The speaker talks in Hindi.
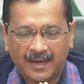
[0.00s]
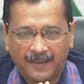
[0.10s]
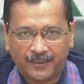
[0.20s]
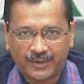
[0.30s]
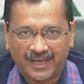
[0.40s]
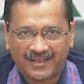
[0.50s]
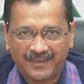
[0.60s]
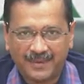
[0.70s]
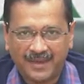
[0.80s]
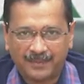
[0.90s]
आपको याद है
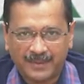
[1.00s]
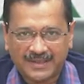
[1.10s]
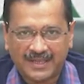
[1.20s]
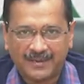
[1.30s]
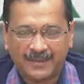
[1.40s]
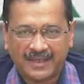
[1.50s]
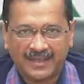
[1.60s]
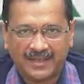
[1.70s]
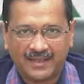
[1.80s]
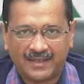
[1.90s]
मैं पिछले महीने